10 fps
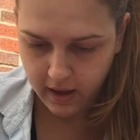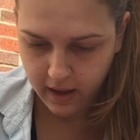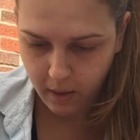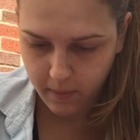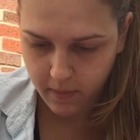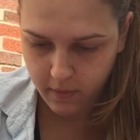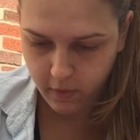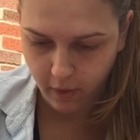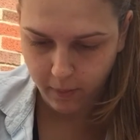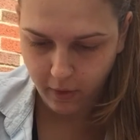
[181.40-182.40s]
é,
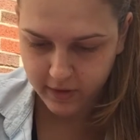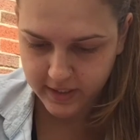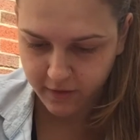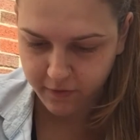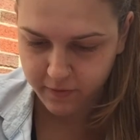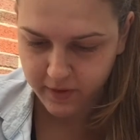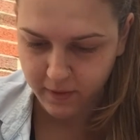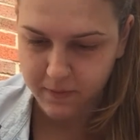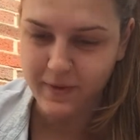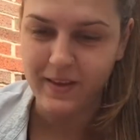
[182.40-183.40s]
um, é uma coisa que eu,
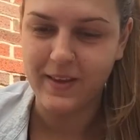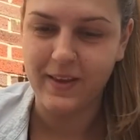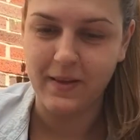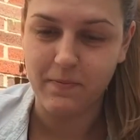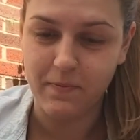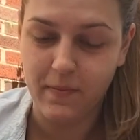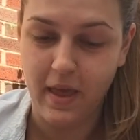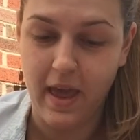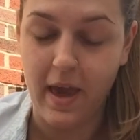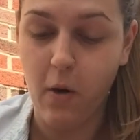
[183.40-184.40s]
que, que
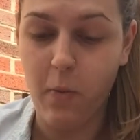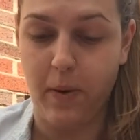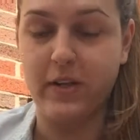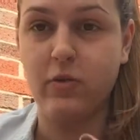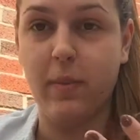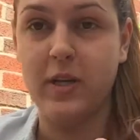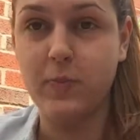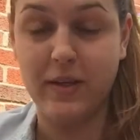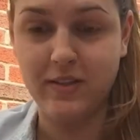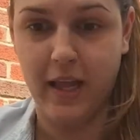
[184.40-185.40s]
eu particularmente
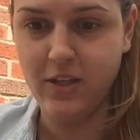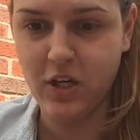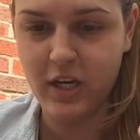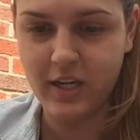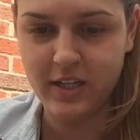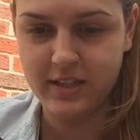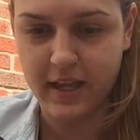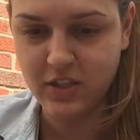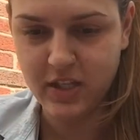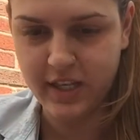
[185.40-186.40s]
passo desde,
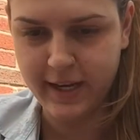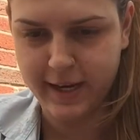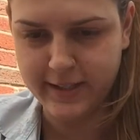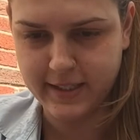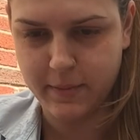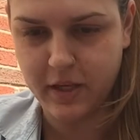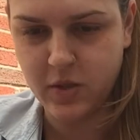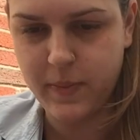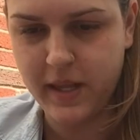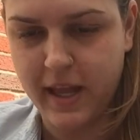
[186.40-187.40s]
desde criança, sabe? Desde
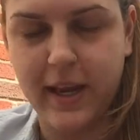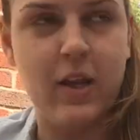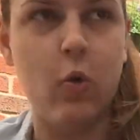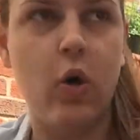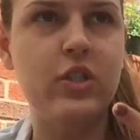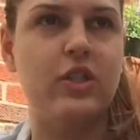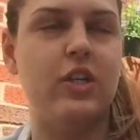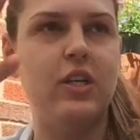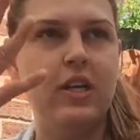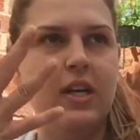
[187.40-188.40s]
pequena. E
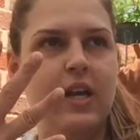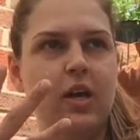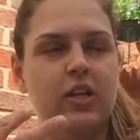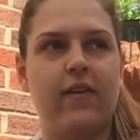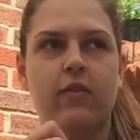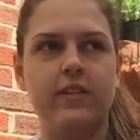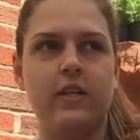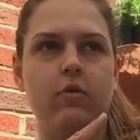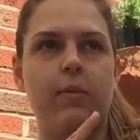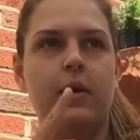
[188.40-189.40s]
hoje, eu tava
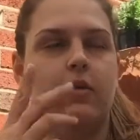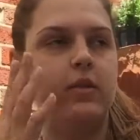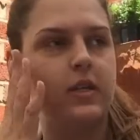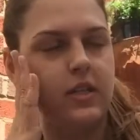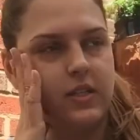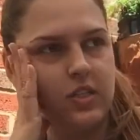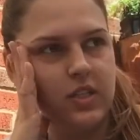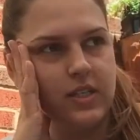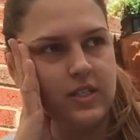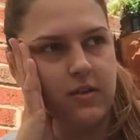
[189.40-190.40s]
conversando com um amigo esses
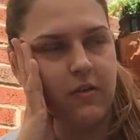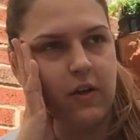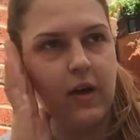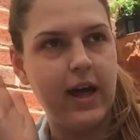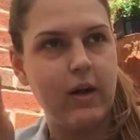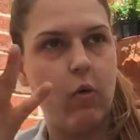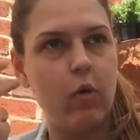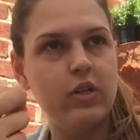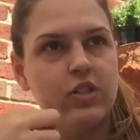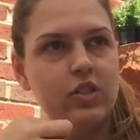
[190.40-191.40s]
dias, eu falo, cara,
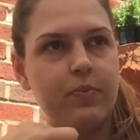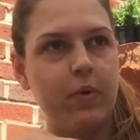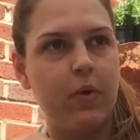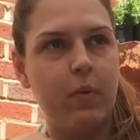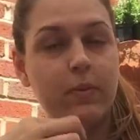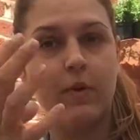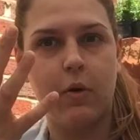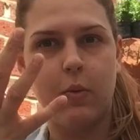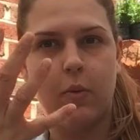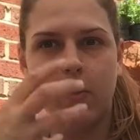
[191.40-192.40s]
hoje, tipo, eu,
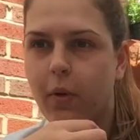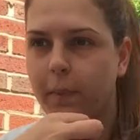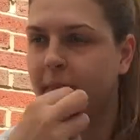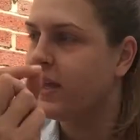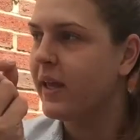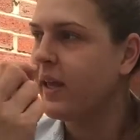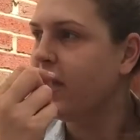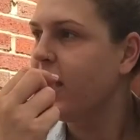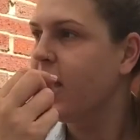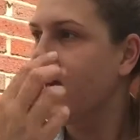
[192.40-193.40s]
eu, eu me
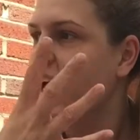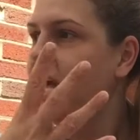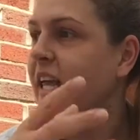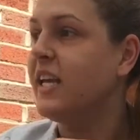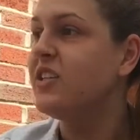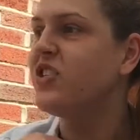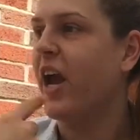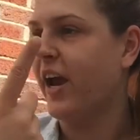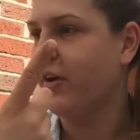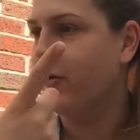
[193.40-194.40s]

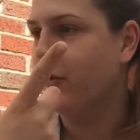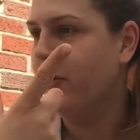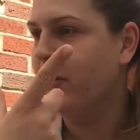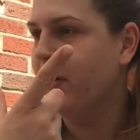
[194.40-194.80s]
enxergo